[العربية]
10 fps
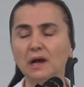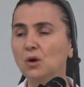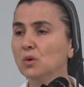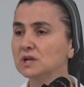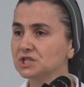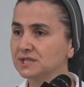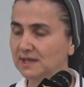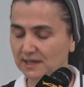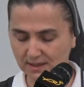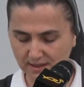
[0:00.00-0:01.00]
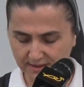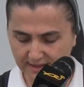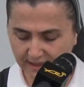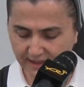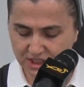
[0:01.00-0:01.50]
أول جدال
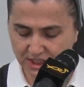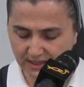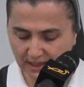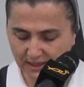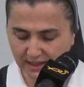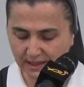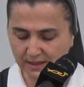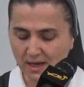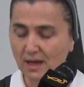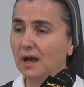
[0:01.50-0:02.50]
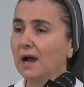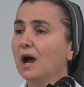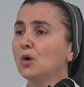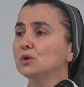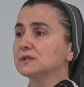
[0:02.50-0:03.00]
ثاني جدال كان
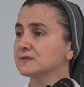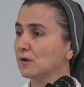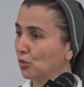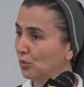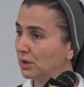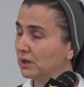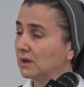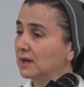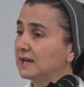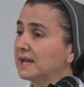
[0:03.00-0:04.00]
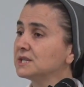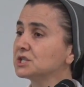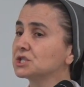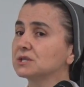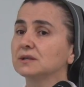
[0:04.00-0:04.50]
حول الصوم
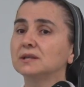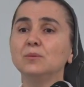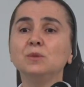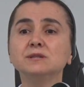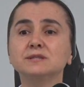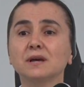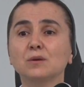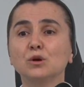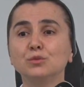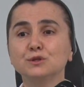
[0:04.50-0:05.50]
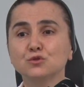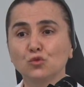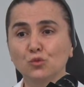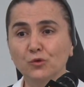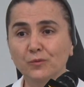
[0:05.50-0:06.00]
ليش تلاميذك ما
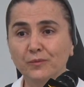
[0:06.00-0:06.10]
بيصوموا